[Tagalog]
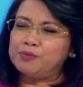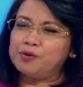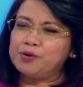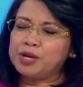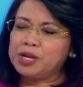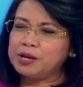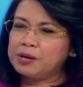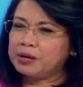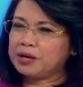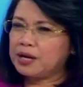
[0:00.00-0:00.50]
mo
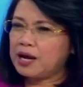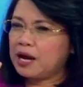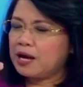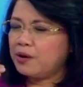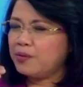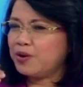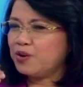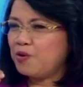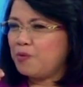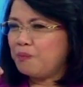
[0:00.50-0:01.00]

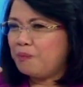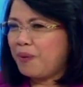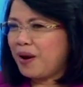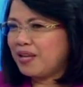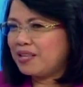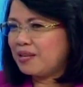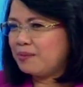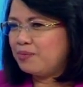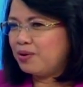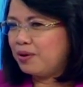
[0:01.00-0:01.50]
i-gagawin
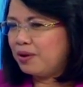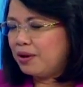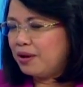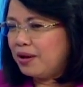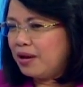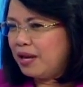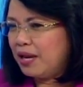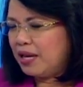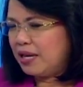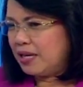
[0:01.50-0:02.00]
compatible
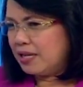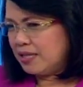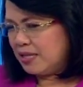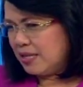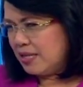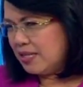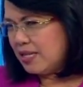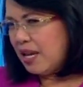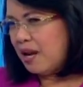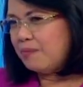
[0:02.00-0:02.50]
yung
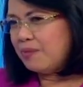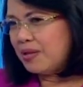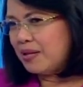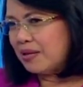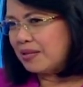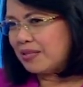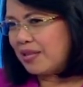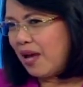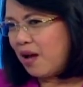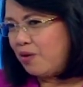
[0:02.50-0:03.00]
sinasabi
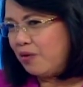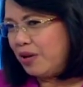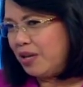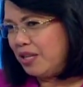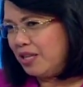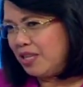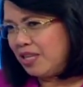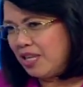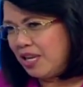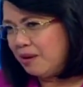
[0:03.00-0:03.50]
ng taong,
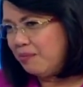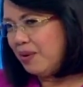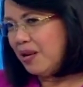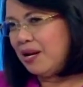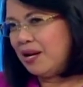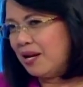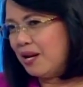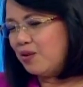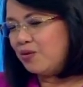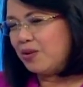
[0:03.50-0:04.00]
hindi
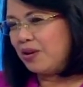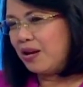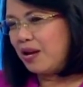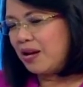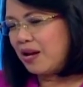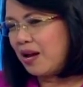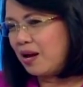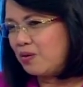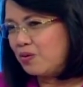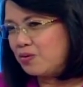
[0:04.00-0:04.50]
man lang ako
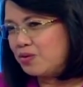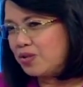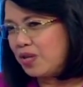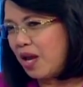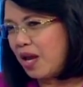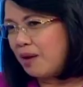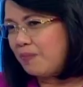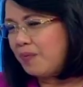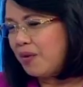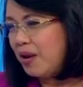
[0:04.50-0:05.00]

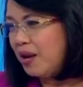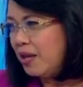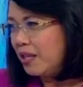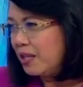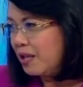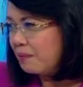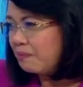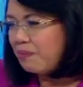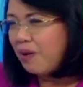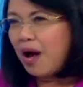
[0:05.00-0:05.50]
nakakausap,
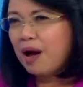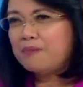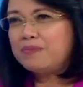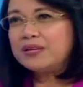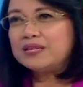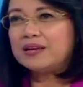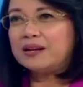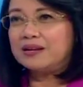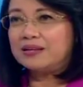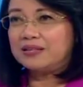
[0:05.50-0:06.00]

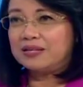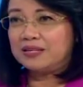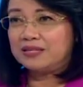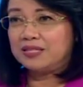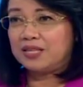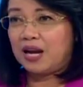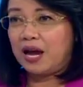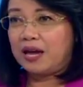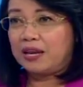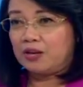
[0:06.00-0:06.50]
nagbabasa lang ng
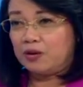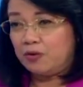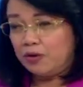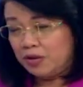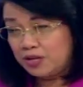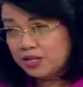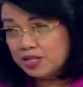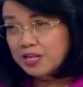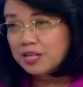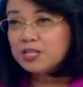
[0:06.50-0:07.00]
dyaryo,
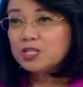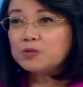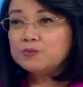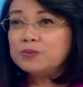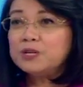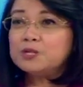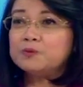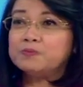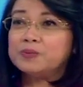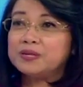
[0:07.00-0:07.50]

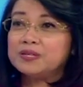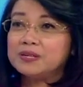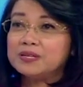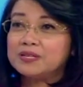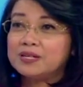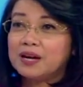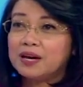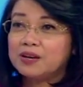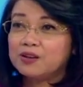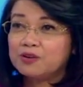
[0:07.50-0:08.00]
chismis pa sa
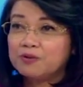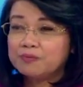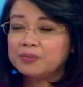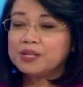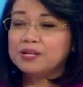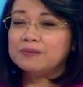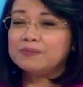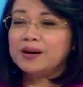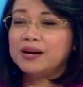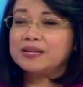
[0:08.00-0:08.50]
dyaryo ang
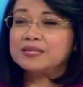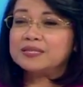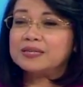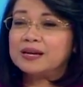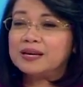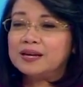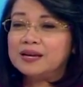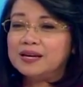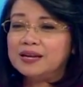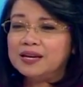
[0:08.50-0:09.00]

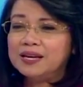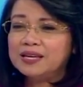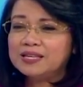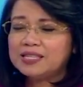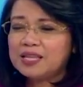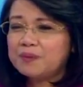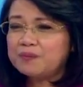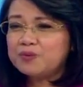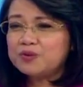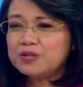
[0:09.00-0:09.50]
binabasa,
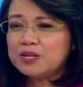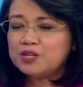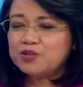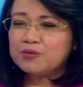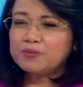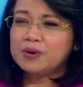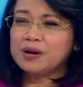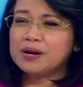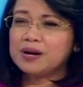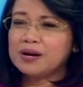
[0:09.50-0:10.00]
tapos
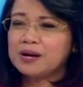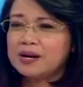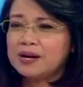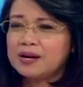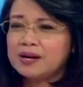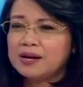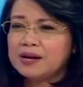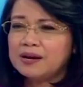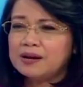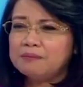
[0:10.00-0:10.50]
itong mga
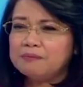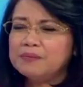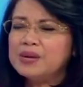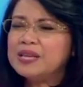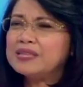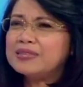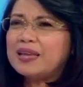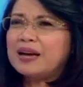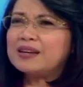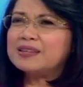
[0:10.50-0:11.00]

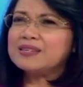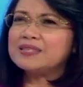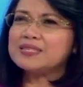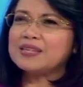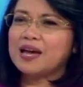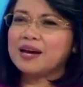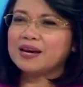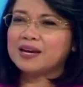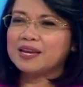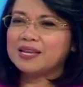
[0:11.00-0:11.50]
bintang niya sa
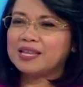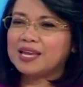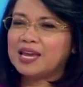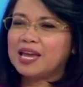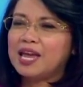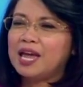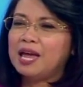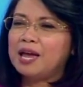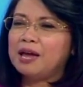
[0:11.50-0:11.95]
akin, eh,